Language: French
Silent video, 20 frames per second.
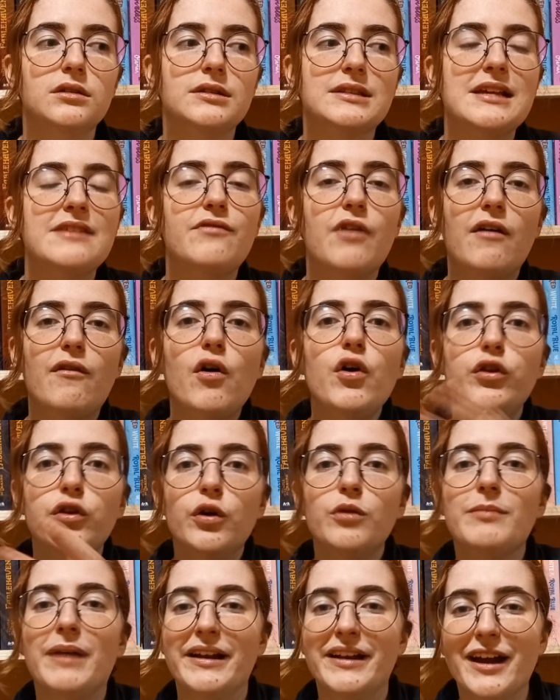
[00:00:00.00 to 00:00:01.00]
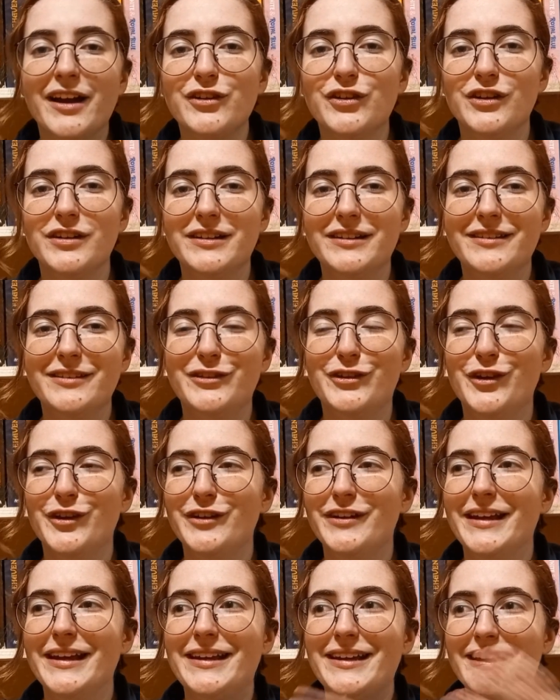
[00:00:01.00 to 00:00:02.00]
sais, il va avoir une autre manière de, de
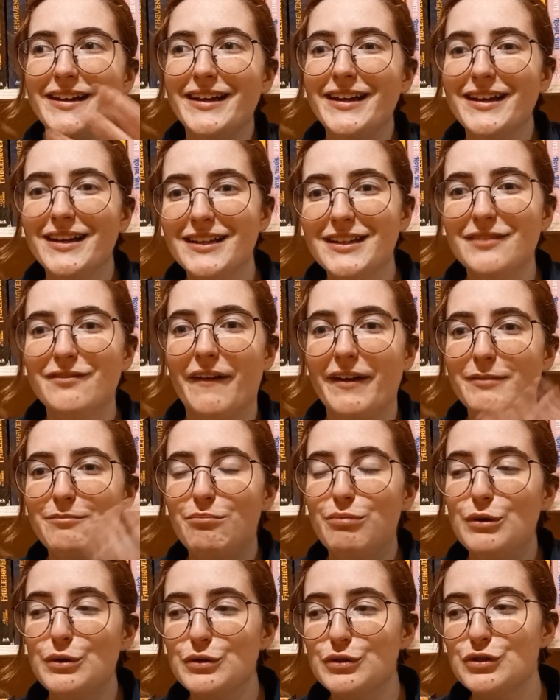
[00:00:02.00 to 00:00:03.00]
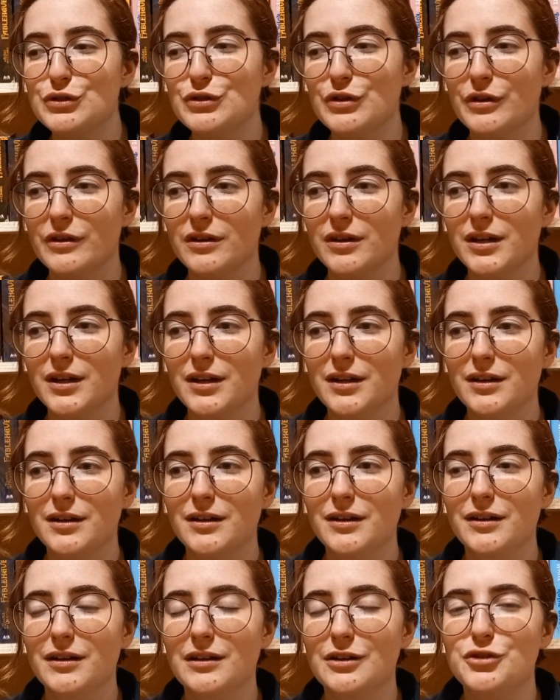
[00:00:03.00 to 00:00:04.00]
le décrire qui va être plus
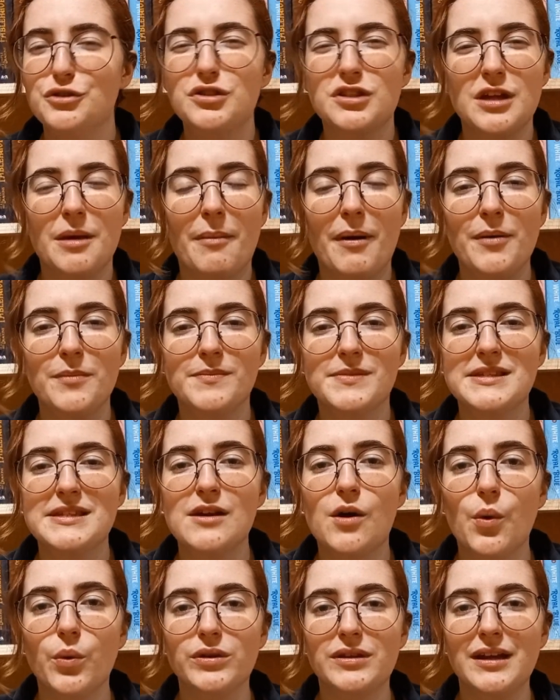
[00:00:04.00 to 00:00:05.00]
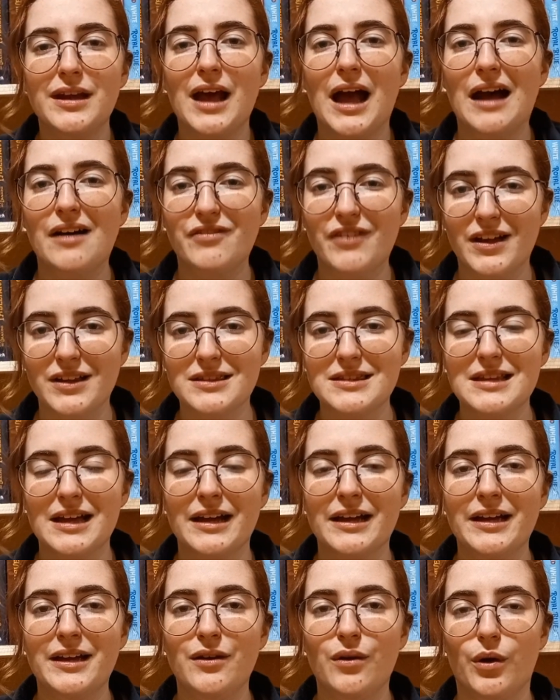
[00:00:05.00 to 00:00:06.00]
justement un petit côté
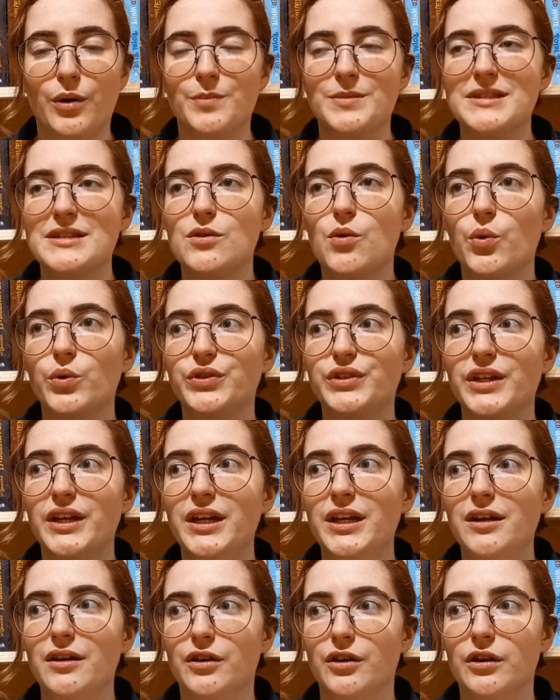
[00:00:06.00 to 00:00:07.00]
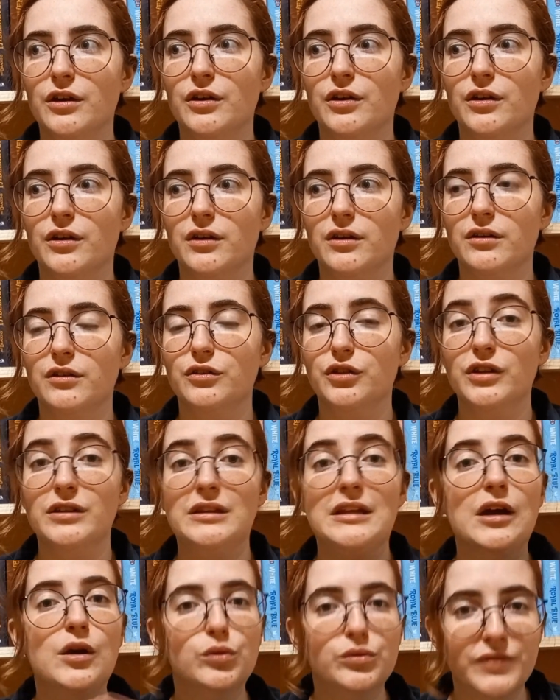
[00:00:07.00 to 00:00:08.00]
enfantin, un petit côté euh, de
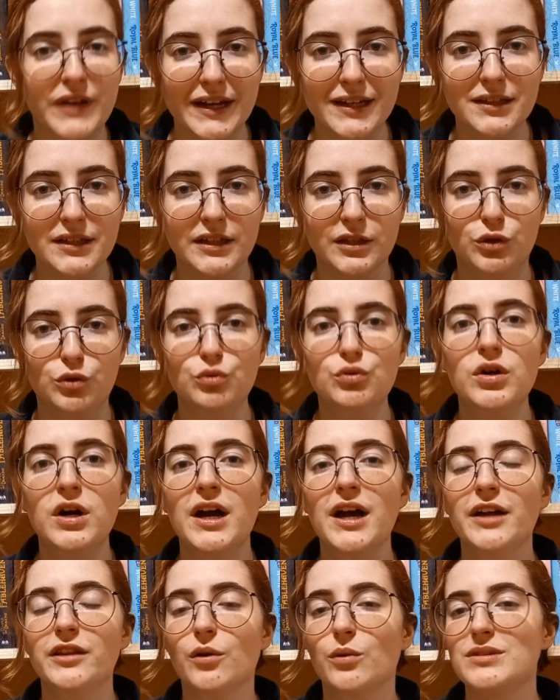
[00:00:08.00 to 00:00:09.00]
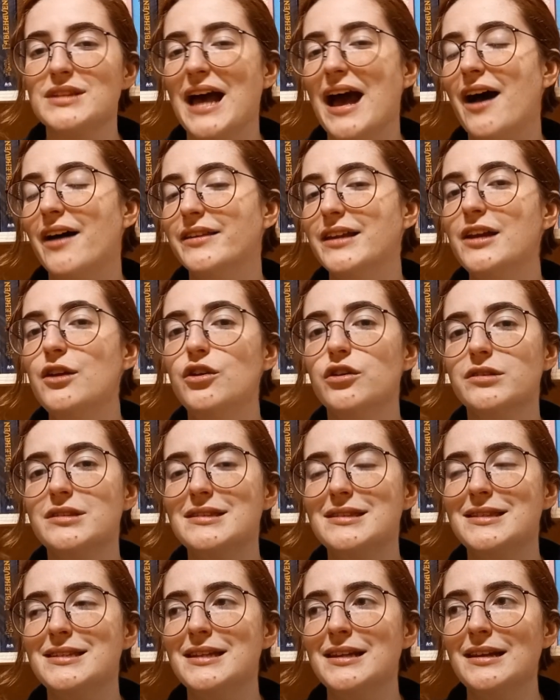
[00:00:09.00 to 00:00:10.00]
découverte et tout. Donc ça rendait le
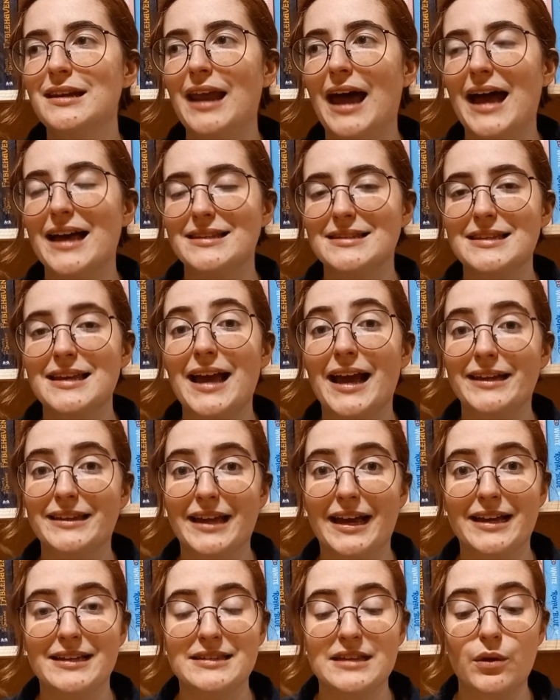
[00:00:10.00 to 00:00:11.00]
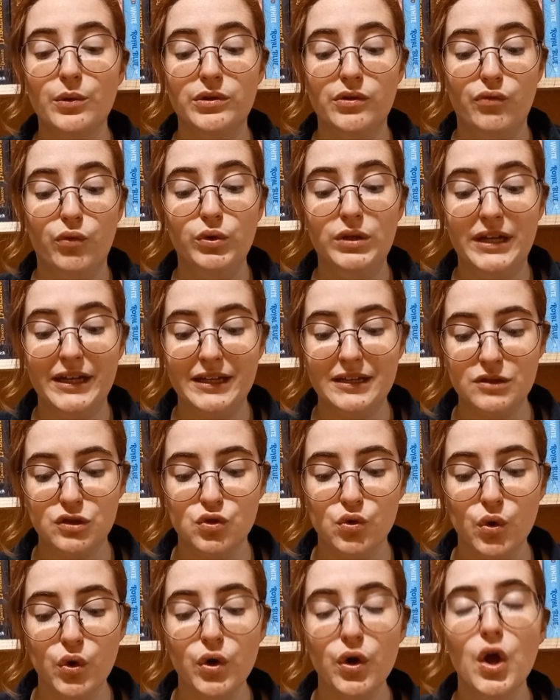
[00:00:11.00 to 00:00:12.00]
style assez intéressant au niveau de
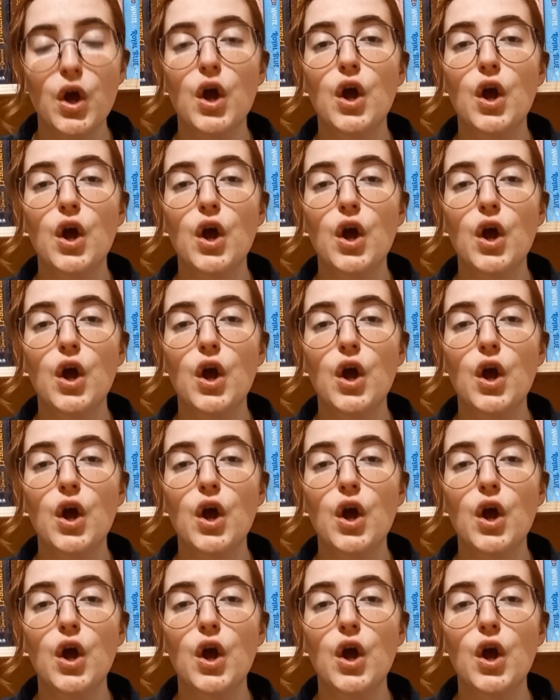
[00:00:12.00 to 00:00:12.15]
l'écriture.